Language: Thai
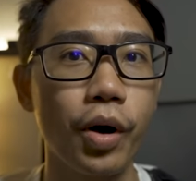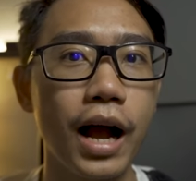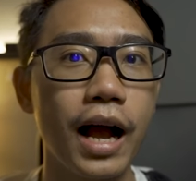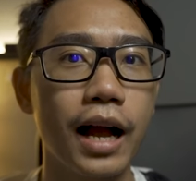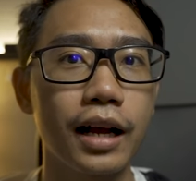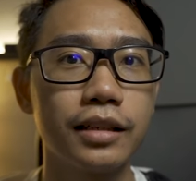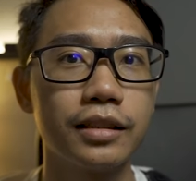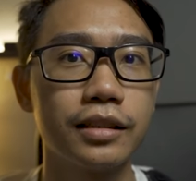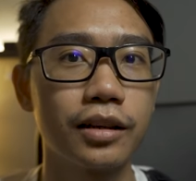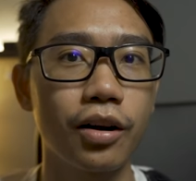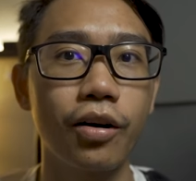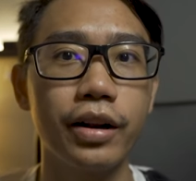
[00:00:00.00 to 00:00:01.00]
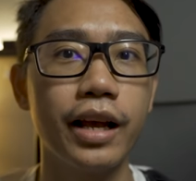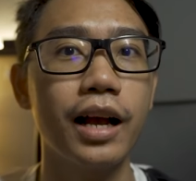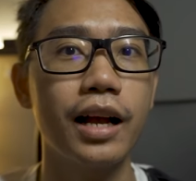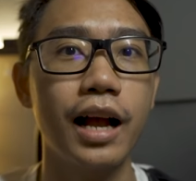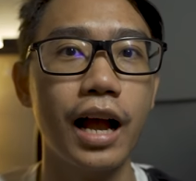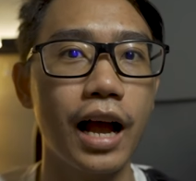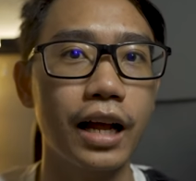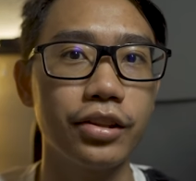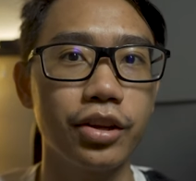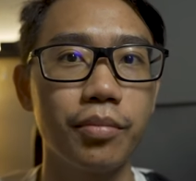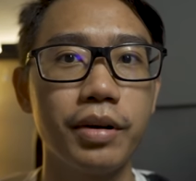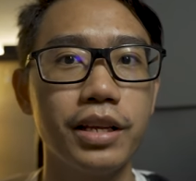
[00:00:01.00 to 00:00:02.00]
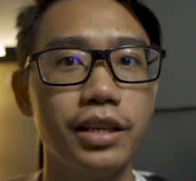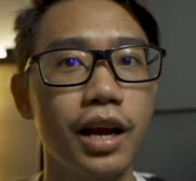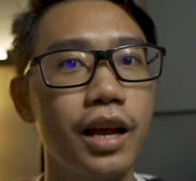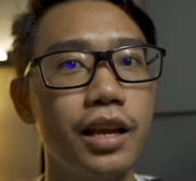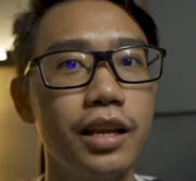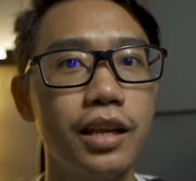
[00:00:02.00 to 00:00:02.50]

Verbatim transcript: ว่าข้อนี้อาจจะไม่ใช่